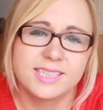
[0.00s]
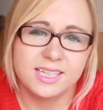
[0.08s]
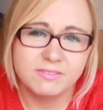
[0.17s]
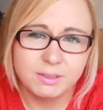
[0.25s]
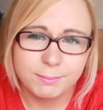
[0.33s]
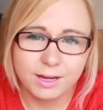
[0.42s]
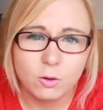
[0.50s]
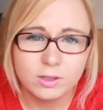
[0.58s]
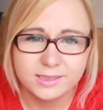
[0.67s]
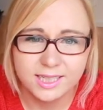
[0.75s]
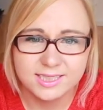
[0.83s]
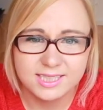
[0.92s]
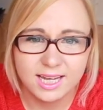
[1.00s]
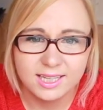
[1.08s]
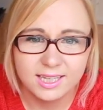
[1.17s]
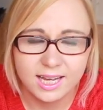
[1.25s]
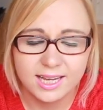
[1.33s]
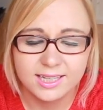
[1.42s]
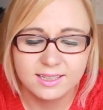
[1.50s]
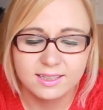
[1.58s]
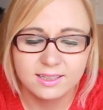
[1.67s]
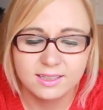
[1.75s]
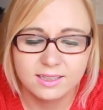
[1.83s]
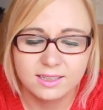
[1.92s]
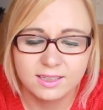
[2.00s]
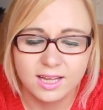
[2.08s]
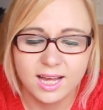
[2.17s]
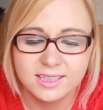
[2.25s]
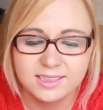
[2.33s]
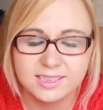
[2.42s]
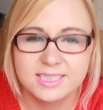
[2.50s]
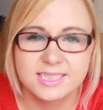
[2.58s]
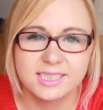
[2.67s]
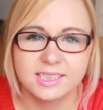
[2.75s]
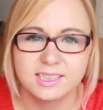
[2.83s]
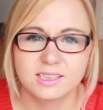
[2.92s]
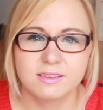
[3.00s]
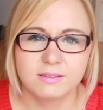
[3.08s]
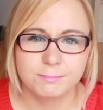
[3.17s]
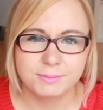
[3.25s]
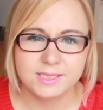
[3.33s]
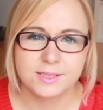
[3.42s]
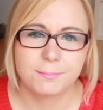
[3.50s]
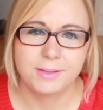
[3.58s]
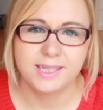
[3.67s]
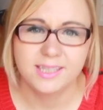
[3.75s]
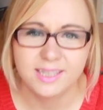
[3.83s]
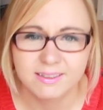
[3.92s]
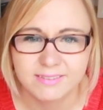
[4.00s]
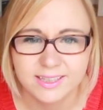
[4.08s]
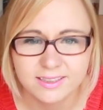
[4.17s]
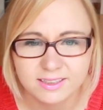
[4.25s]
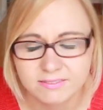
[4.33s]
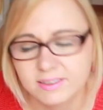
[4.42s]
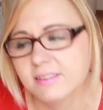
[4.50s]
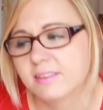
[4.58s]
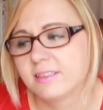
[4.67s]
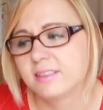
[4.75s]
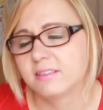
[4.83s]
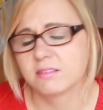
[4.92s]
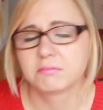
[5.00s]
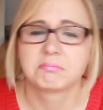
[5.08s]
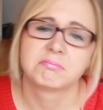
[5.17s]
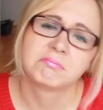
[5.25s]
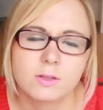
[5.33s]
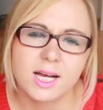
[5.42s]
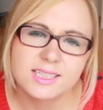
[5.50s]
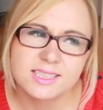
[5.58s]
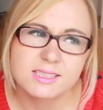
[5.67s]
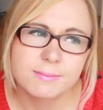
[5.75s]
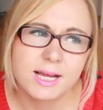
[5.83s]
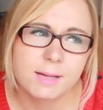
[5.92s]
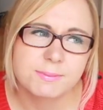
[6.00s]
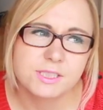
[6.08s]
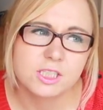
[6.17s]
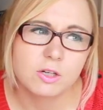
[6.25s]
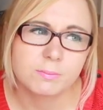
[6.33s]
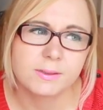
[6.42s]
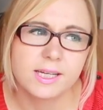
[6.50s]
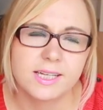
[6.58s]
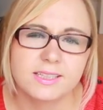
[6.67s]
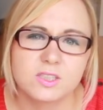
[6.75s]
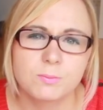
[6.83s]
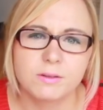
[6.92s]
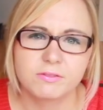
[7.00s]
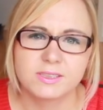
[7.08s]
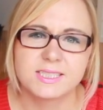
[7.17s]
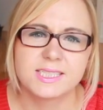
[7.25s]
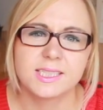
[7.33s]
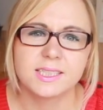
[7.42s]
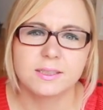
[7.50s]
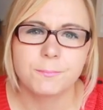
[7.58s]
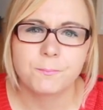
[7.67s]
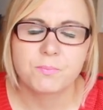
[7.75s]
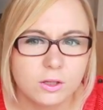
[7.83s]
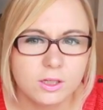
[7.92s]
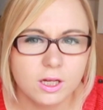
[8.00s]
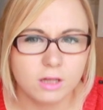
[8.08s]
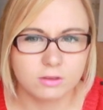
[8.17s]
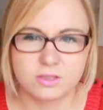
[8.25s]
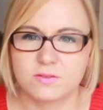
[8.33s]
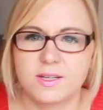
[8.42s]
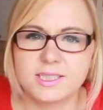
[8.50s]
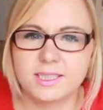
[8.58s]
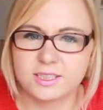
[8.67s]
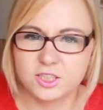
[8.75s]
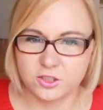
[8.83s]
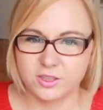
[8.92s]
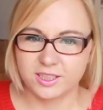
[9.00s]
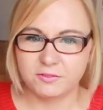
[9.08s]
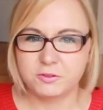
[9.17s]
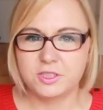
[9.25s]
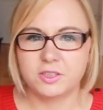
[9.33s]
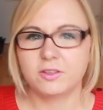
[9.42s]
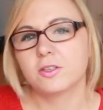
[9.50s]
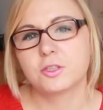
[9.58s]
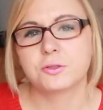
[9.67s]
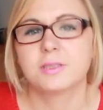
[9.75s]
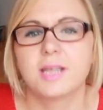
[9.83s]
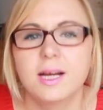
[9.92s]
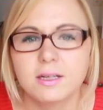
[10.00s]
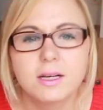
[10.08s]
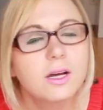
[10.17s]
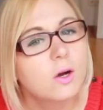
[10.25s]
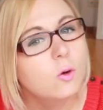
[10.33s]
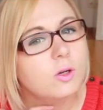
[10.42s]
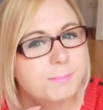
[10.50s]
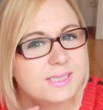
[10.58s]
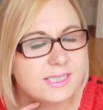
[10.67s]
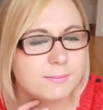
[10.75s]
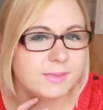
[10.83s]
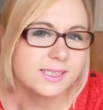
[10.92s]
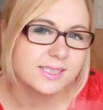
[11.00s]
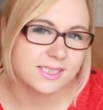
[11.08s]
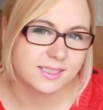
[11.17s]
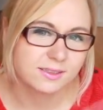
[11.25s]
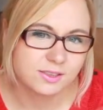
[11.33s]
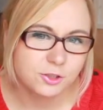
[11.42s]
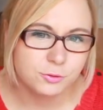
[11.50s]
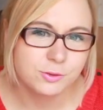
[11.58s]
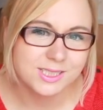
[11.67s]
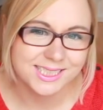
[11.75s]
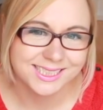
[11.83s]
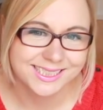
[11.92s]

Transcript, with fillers: Denn wir brauchen ja jetzt alle eine andere Serie, bis PLL endlich weitergeht gerade jetzt im Herbst schaut man ja echt super viele Serien. Ja, das war's eigentlich schon. Dann wünsche ich euch noch einen schönen Tag und bis demnächst. Tschüss!